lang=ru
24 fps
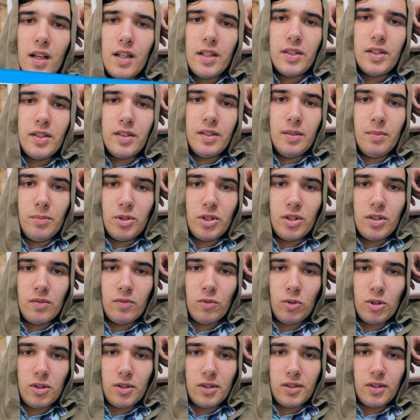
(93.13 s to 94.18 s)
Сидим здесь
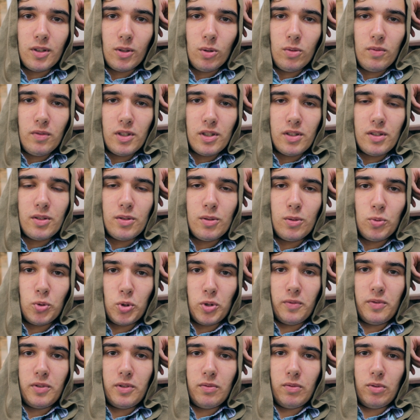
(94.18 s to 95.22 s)
возле столовой, здесь
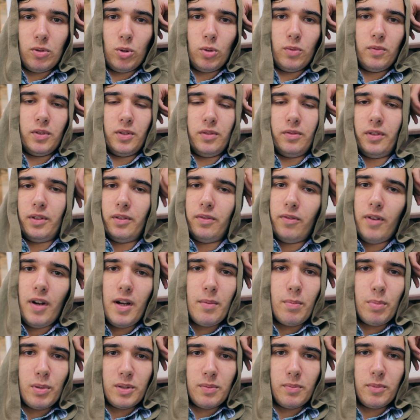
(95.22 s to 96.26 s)
лучше всего ловит
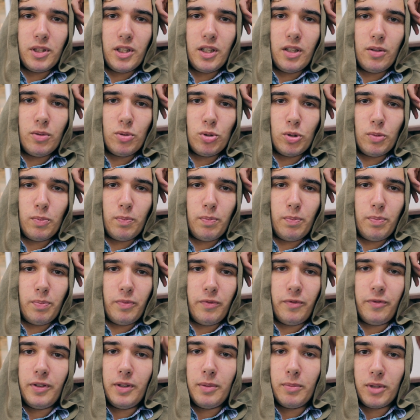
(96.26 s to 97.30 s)
Wi-Fi, посмотрели уже
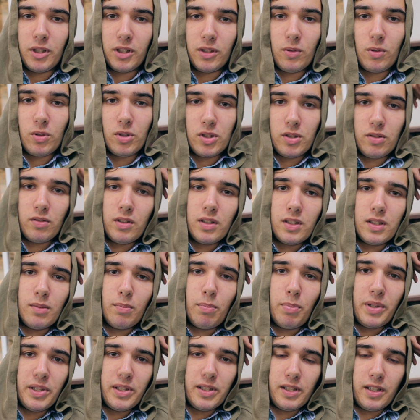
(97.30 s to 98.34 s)
фильм, который называется
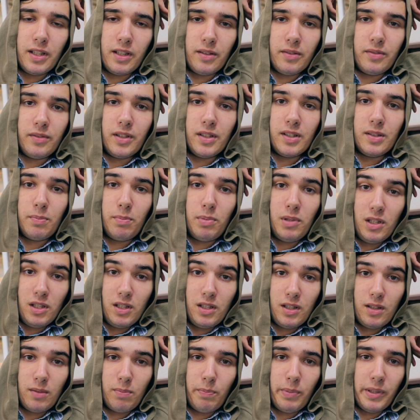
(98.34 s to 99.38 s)
«Призрак в
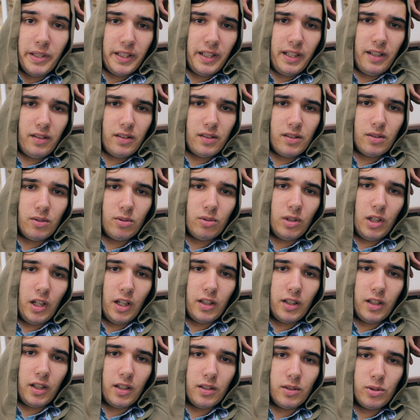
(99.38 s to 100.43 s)
доспехах», понравился, ну
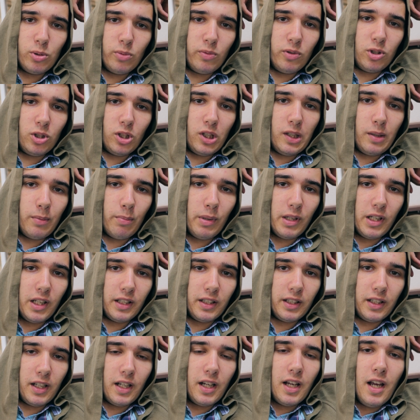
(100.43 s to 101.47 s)
какая-то концовочка
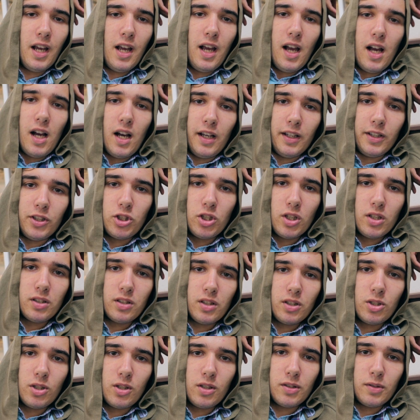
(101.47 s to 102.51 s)
непонятная. А сейчас
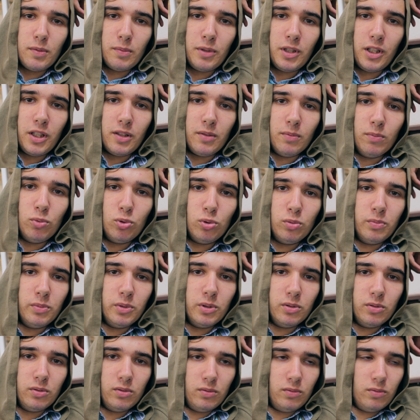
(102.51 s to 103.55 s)
начали смотреть
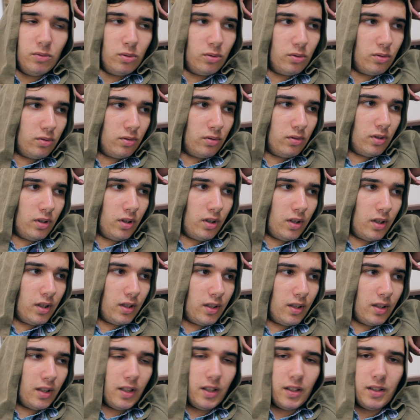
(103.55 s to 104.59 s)
«Мумию», вот ну,
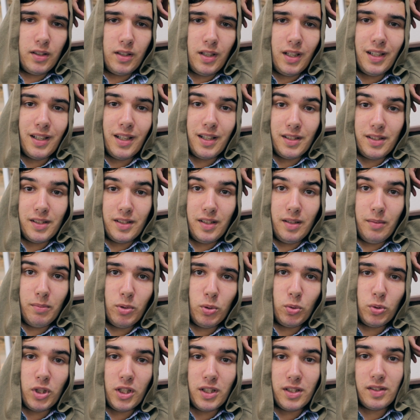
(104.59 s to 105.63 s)
где-то на 13
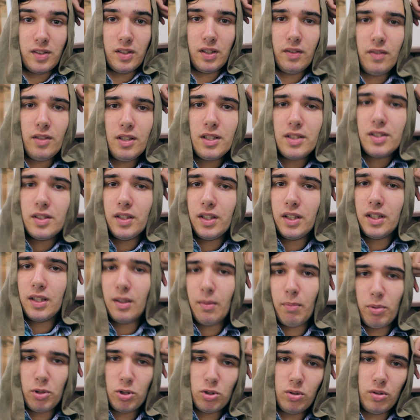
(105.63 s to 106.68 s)
минуте остановились,
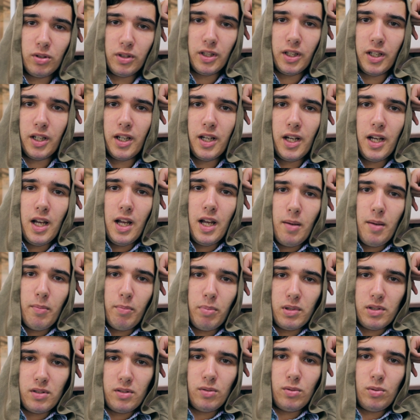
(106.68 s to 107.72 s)
Никита пошел на
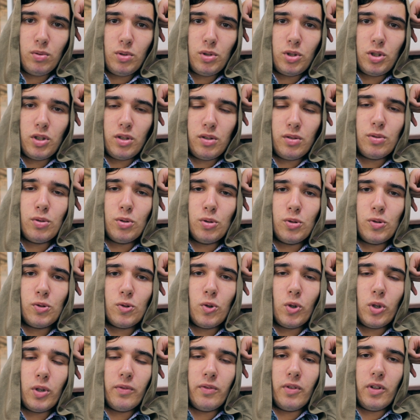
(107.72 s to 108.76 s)
процедуру, сейчас должен
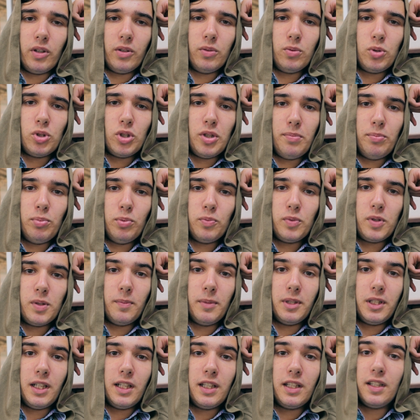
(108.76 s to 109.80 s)
скоро вернуться и будем
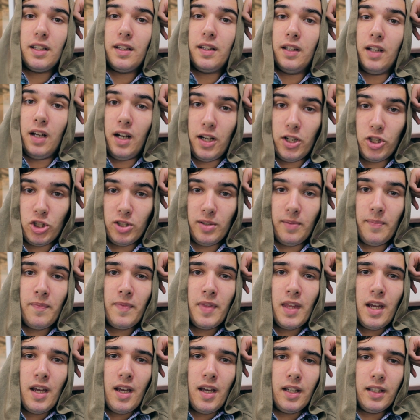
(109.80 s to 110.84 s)
смотреть дальше.
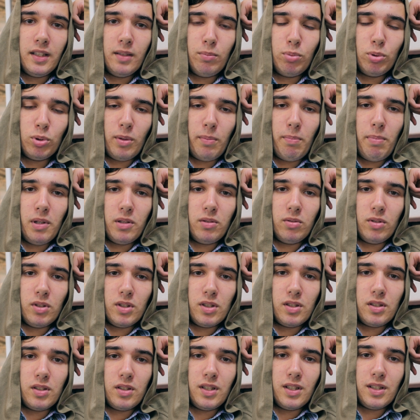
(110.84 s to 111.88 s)
Это будет опять у
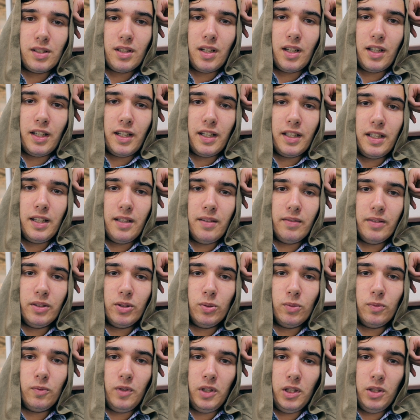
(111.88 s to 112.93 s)
нас несколько дней в
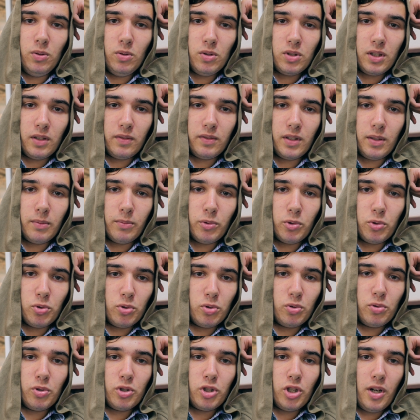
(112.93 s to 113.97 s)
одном видео, завтра мы
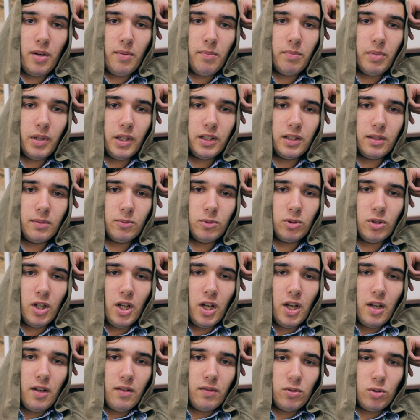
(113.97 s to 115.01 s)
уже уезжаем, поэтому
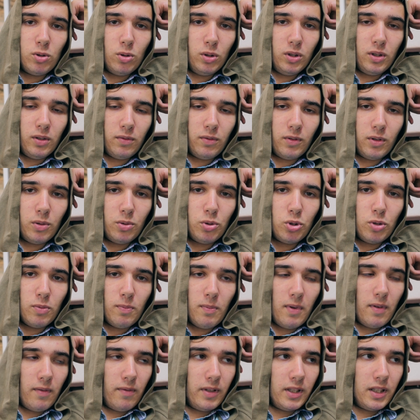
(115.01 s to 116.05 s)
все это включим
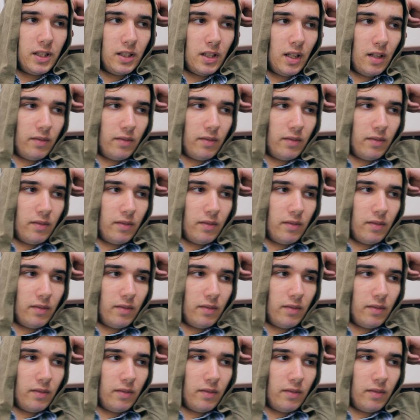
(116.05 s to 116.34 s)
в один